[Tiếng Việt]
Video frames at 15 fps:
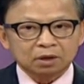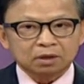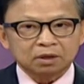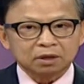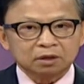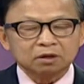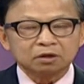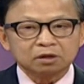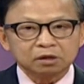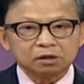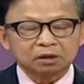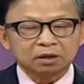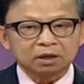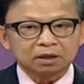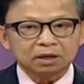thì thường
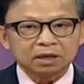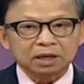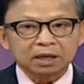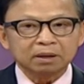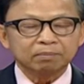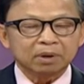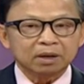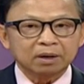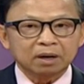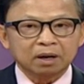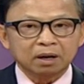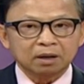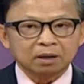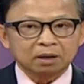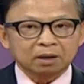thường đó khi
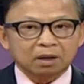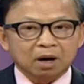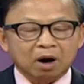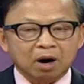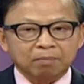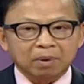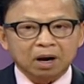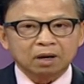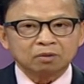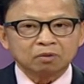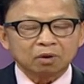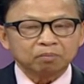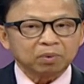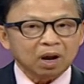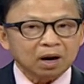mà họ mở
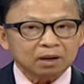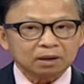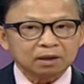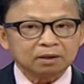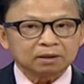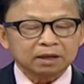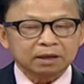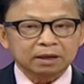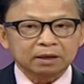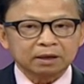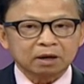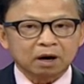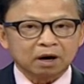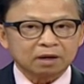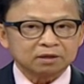roadblock đó thì
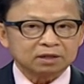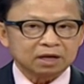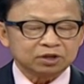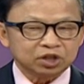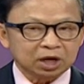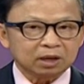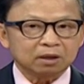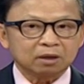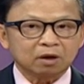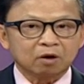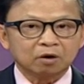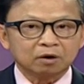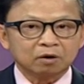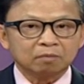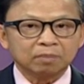họ sẽ check
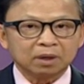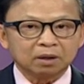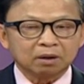coi coi mình